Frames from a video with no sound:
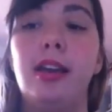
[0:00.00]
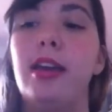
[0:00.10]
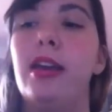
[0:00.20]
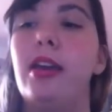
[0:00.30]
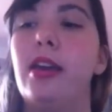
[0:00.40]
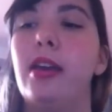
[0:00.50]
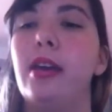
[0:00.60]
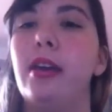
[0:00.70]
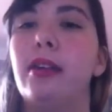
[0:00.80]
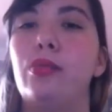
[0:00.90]

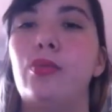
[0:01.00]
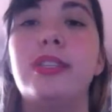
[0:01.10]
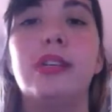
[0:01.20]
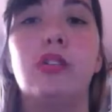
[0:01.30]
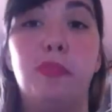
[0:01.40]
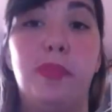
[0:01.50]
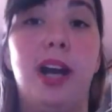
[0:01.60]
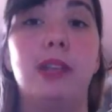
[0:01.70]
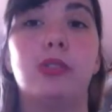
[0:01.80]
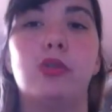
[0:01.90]
e lui si è
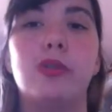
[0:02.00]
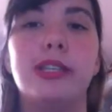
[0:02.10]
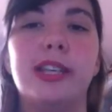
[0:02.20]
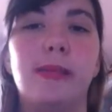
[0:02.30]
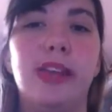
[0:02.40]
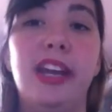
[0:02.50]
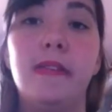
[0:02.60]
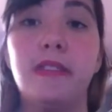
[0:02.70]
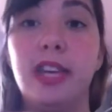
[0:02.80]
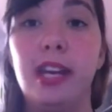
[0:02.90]
comprato questa
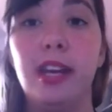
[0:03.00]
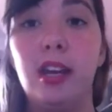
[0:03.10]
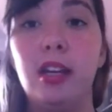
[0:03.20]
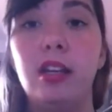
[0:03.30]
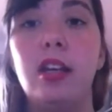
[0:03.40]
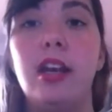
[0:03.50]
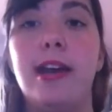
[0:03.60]
mega villa